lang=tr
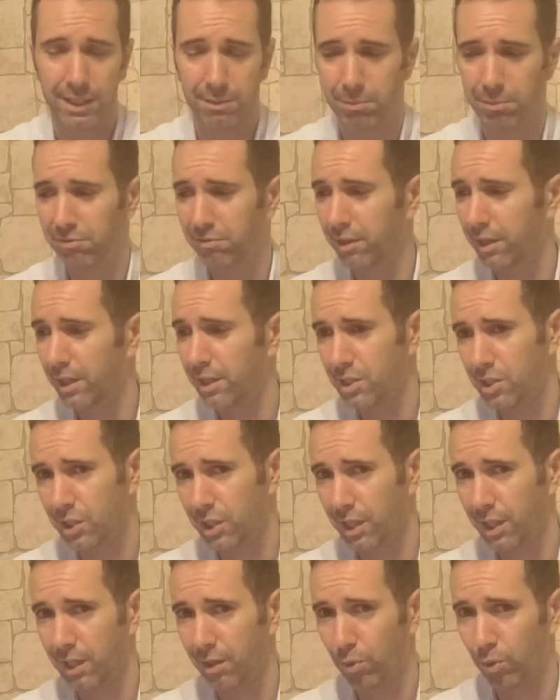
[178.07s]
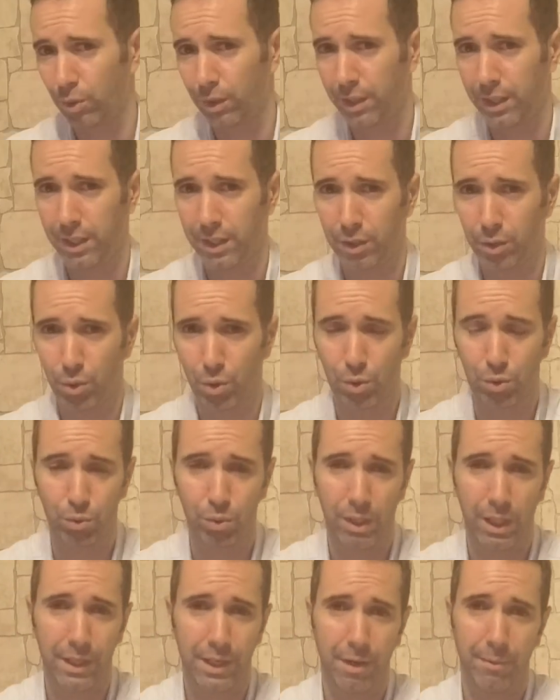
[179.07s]
ekibi ve işte olayı
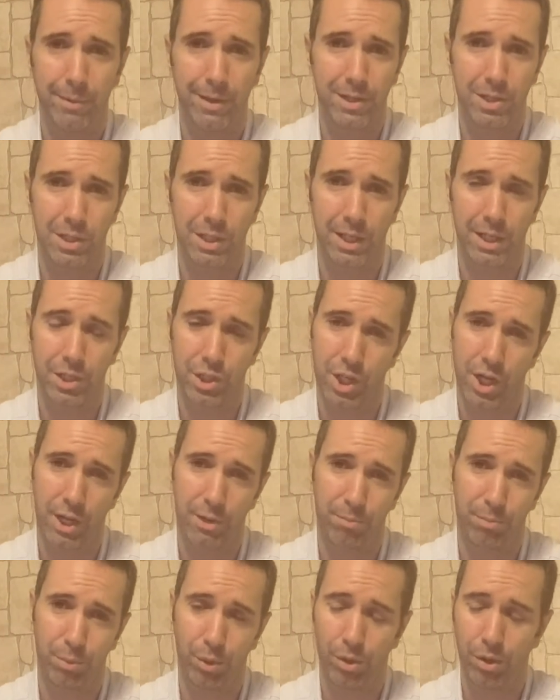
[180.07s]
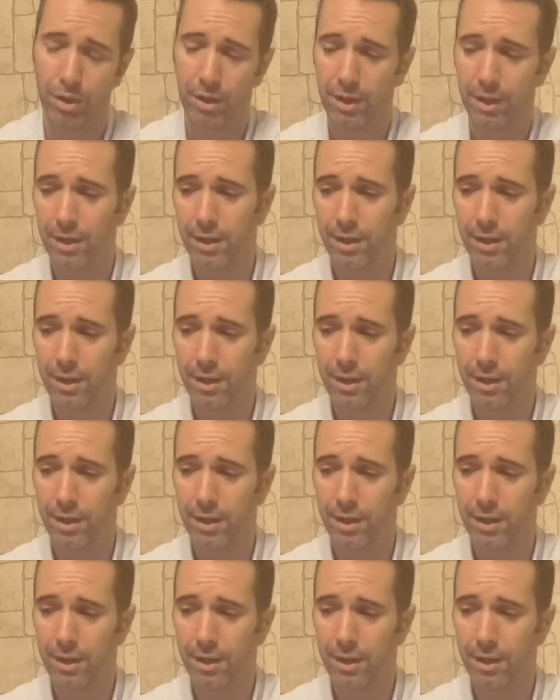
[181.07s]
görüntüleyen habercilere çarpıyor.